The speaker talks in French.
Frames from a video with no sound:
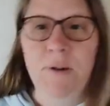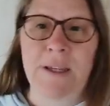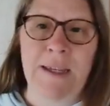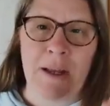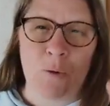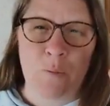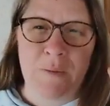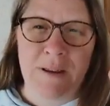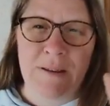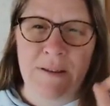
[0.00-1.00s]
Qui est un
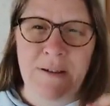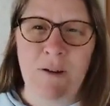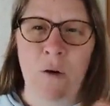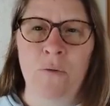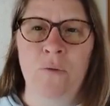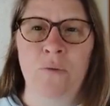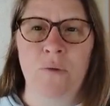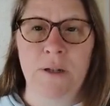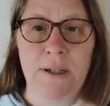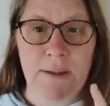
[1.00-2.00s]
petit cran en dessous,
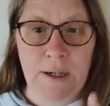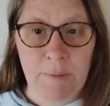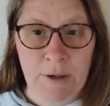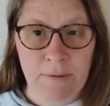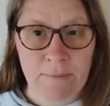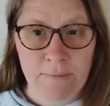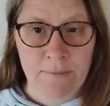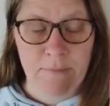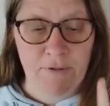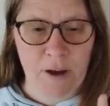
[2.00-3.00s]
qui est très bien,
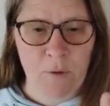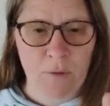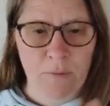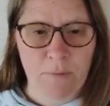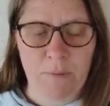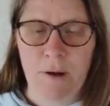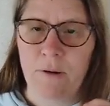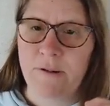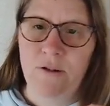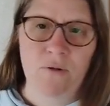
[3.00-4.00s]
vraiment. Mais
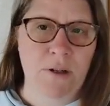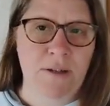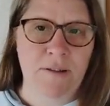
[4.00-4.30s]
alors, ces jours qui